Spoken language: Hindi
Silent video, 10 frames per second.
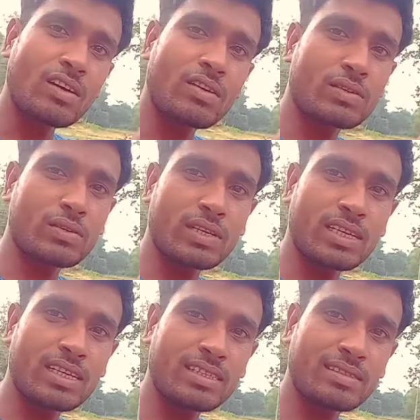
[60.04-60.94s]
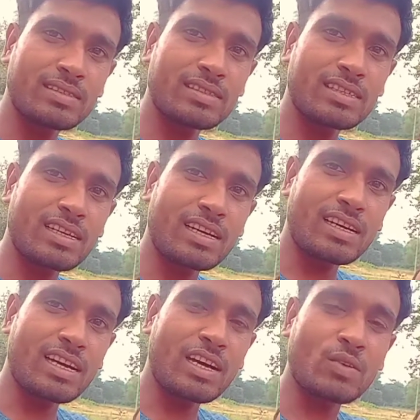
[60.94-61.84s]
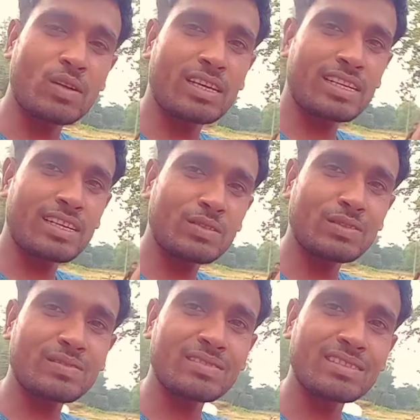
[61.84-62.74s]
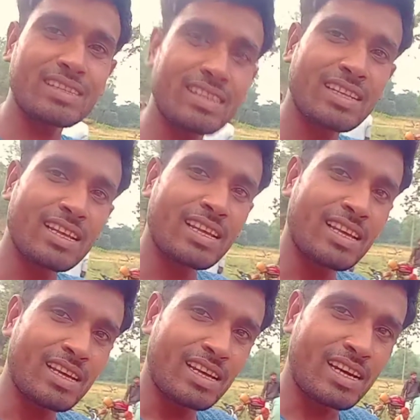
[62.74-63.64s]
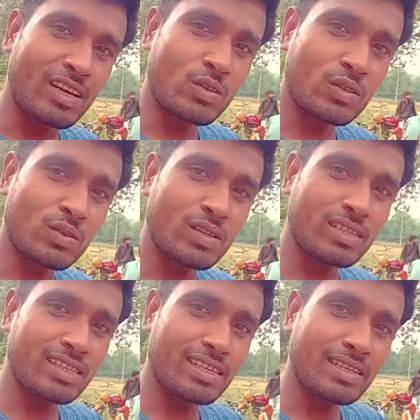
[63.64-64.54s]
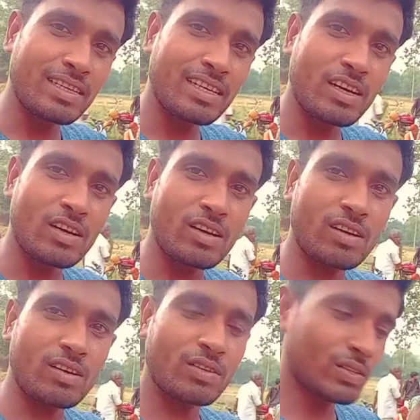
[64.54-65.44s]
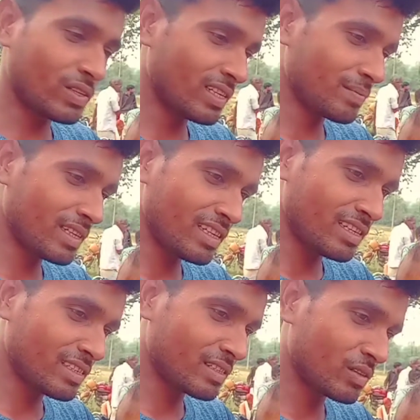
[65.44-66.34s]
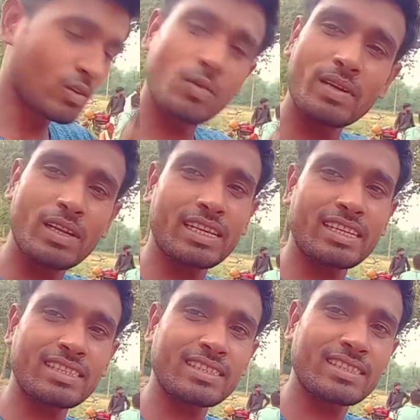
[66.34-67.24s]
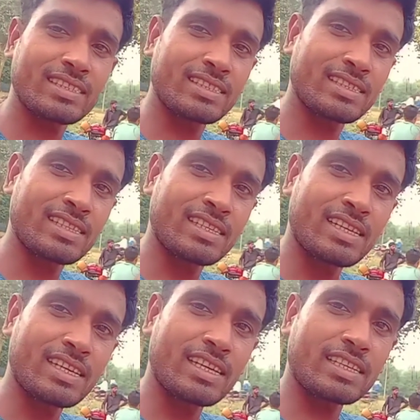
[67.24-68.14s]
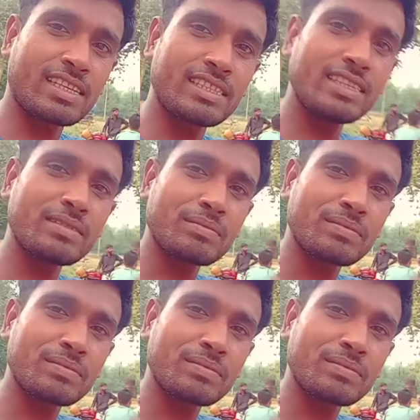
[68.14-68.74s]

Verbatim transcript: और जो है आलू ले रहा हूँ आलू तोल दिए हैं और जो है अपना गोभी लेंगे एक के जी